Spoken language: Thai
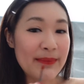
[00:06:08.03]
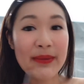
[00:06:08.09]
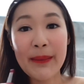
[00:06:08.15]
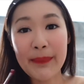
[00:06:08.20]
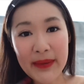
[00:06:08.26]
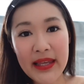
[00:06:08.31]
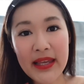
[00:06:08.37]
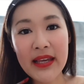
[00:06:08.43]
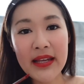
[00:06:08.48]
รับ
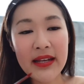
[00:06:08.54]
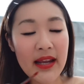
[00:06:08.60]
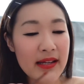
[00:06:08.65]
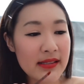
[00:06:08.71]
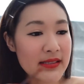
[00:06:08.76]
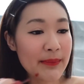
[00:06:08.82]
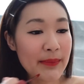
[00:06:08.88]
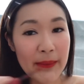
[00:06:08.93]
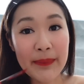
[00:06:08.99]
กี้นะ
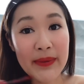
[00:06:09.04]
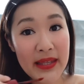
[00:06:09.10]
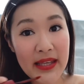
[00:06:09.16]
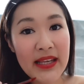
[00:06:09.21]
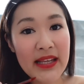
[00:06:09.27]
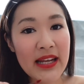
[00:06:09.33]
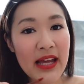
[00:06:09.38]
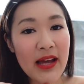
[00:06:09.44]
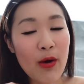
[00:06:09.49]
สำหรับ
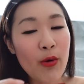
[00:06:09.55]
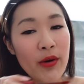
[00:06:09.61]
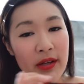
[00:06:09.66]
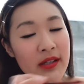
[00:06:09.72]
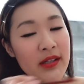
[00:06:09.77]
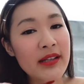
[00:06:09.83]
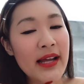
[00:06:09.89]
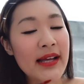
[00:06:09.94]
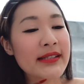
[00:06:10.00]
กี้นะ คน
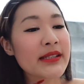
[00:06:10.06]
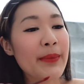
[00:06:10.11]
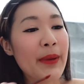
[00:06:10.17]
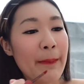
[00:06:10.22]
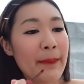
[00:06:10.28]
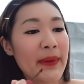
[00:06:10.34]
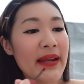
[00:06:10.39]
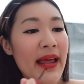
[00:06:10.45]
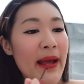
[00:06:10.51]
อื่นอาจจะแบ
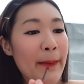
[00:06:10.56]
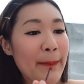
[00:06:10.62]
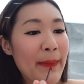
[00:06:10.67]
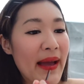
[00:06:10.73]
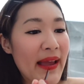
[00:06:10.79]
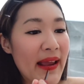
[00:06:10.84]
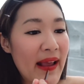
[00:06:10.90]
บไม่แดงไป